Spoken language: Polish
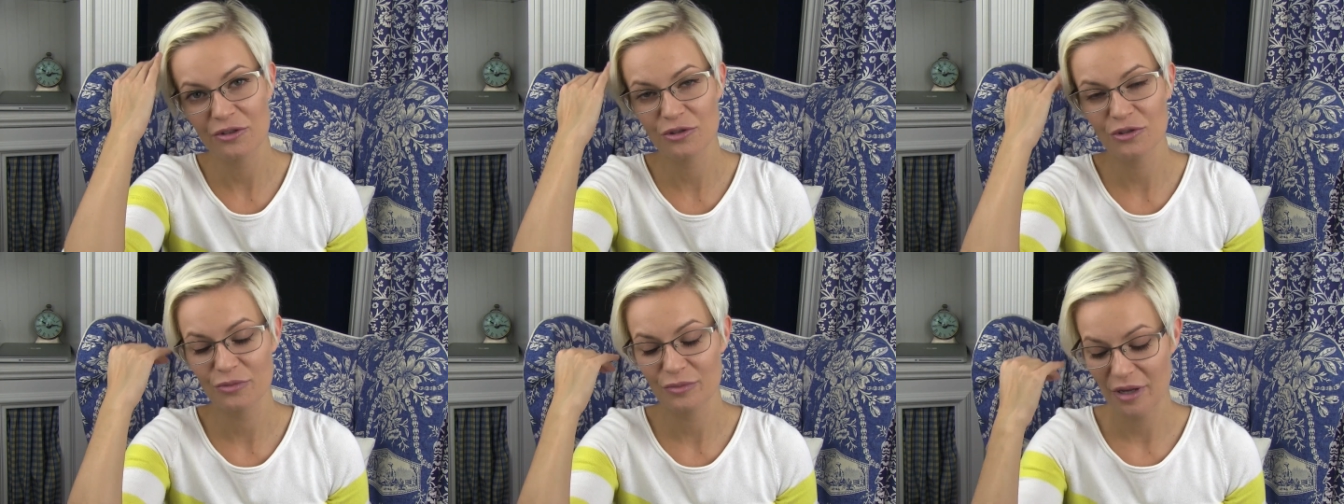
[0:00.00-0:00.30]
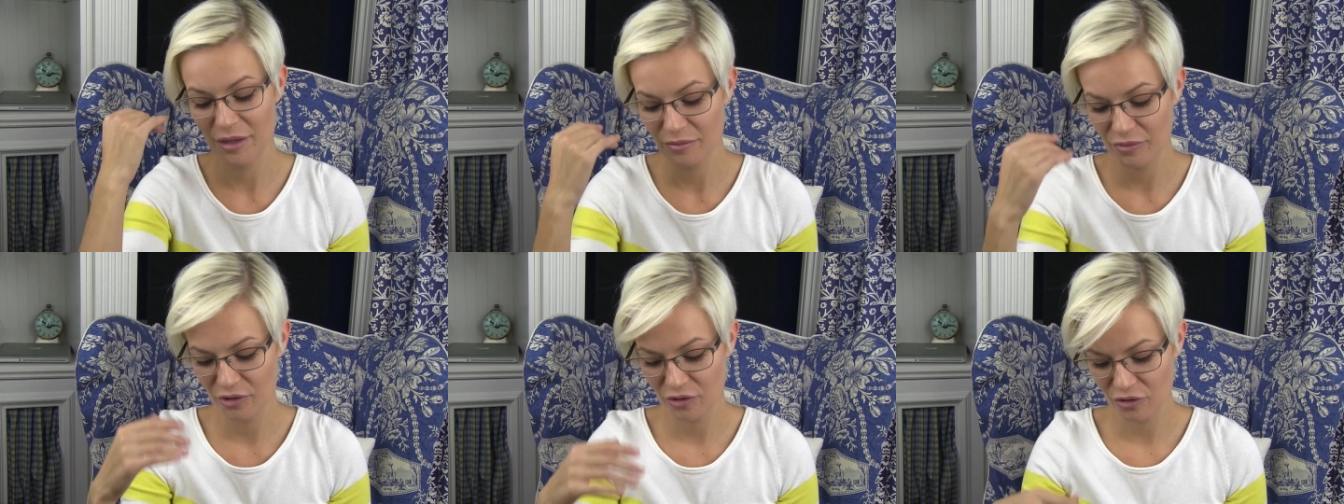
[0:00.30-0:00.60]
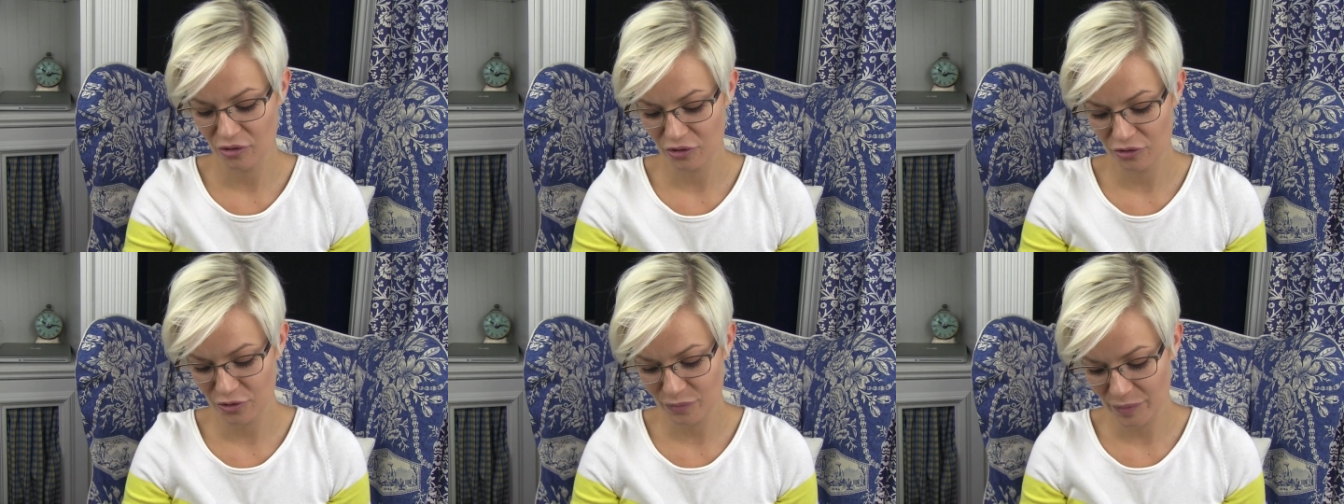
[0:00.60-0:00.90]
już mam
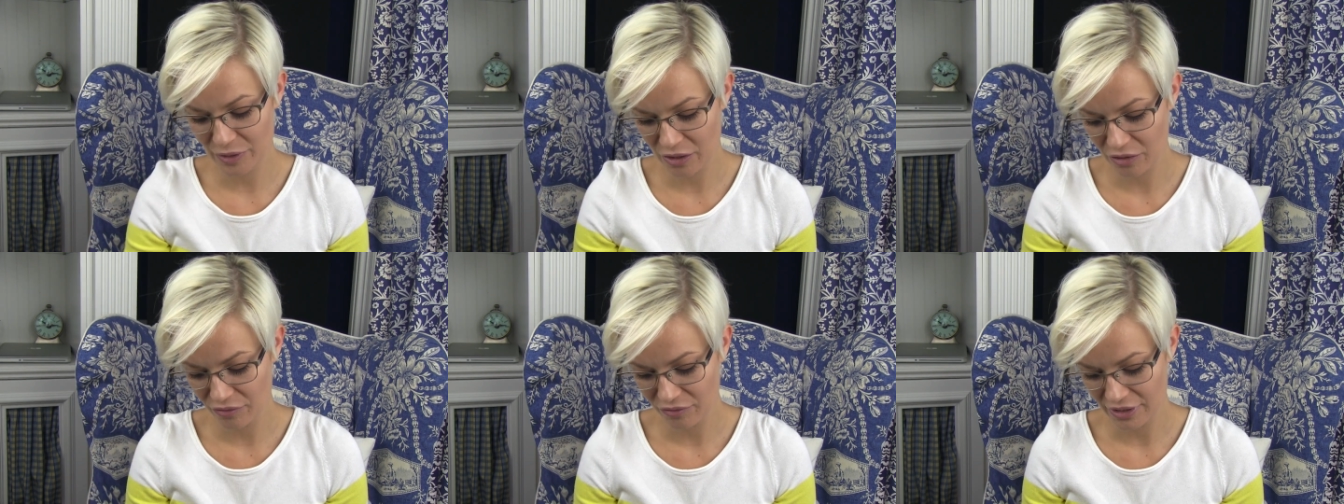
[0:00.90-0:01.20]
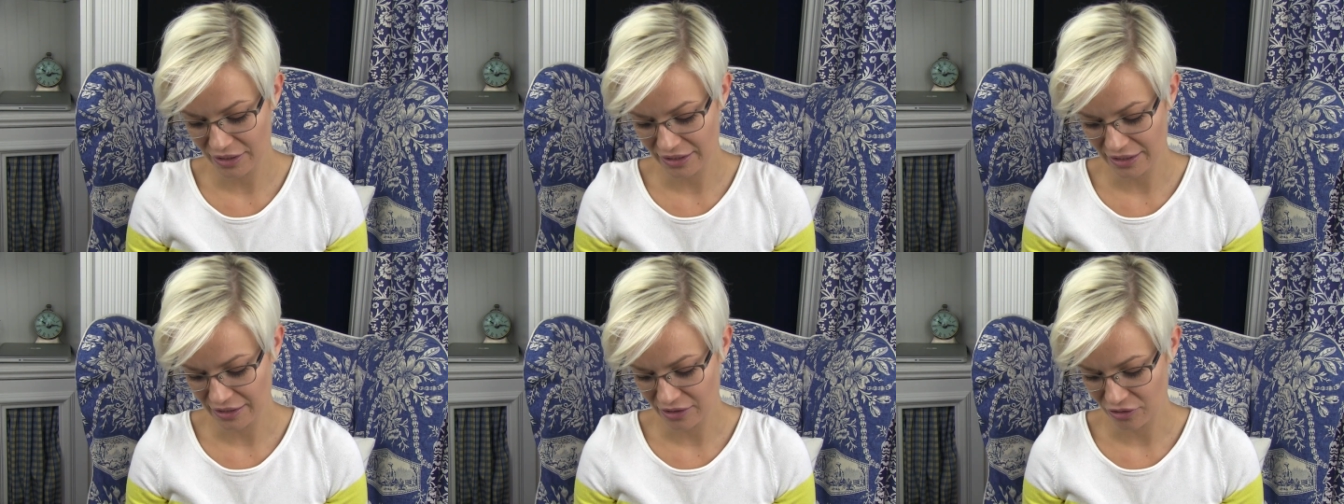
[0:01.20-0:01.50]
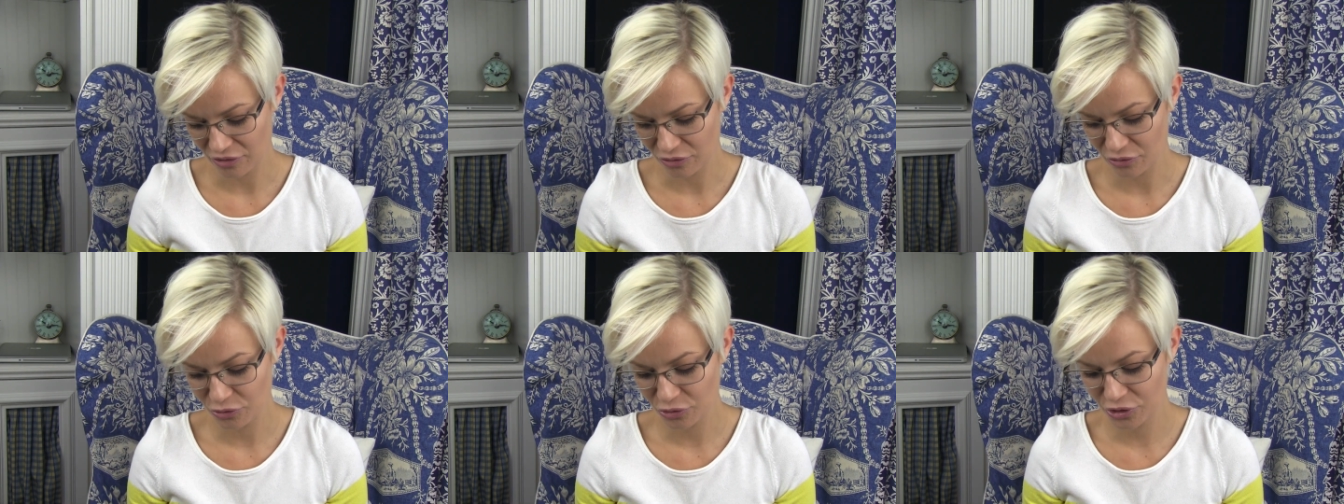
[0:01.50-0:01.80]
go
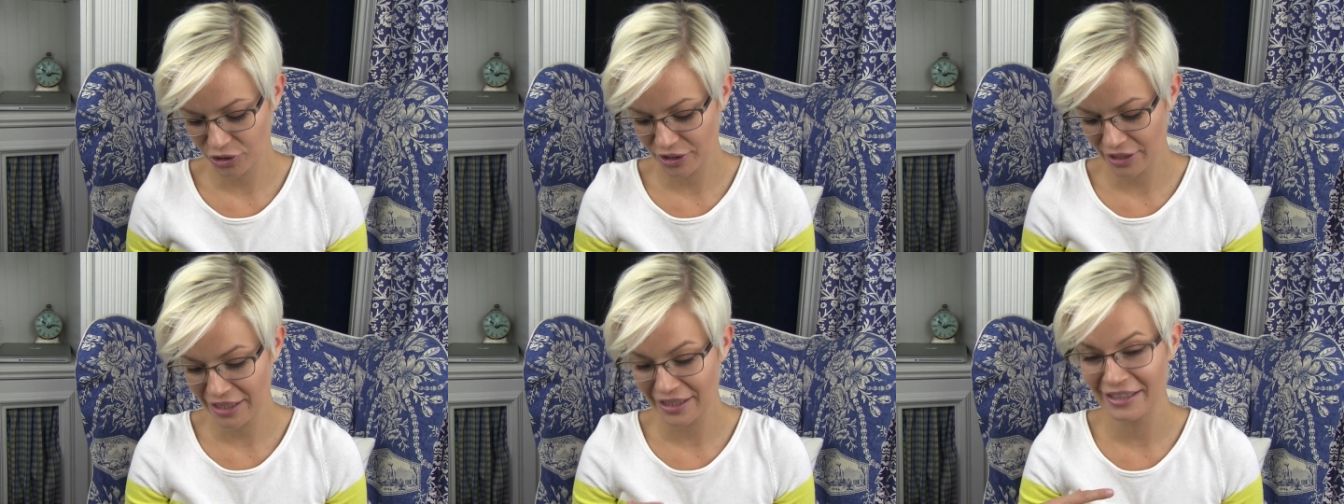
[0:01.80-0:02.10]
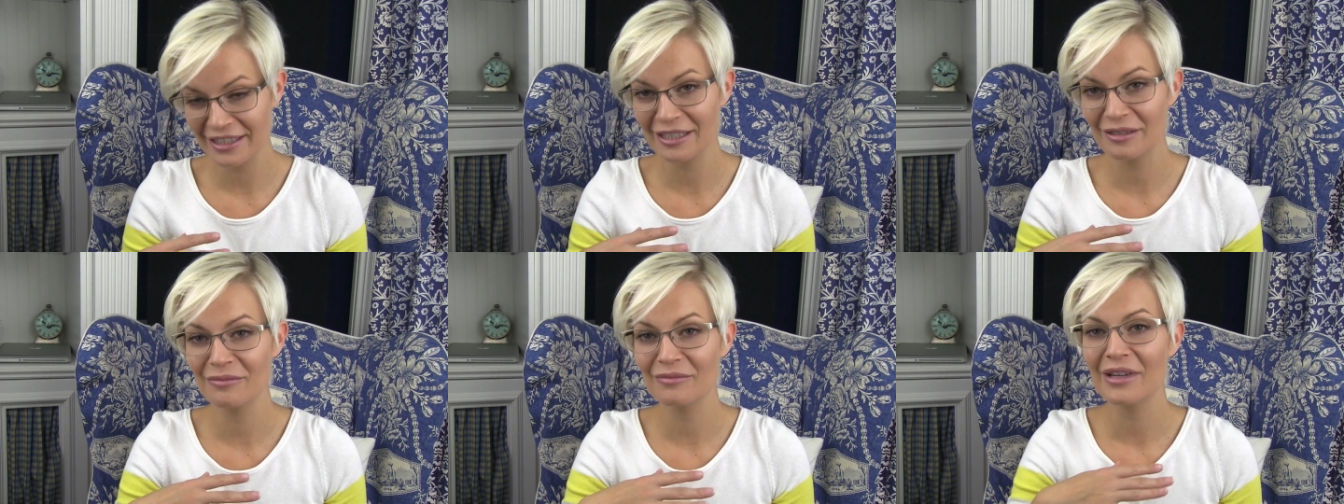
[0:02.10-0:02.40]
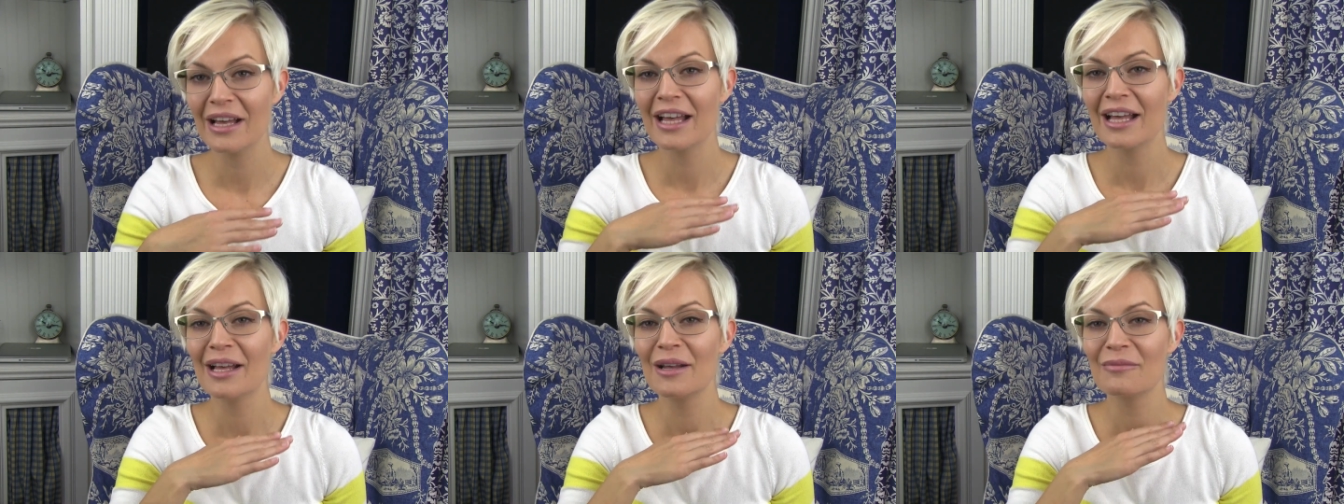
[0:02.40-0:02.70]
rozpakowanego, już się nim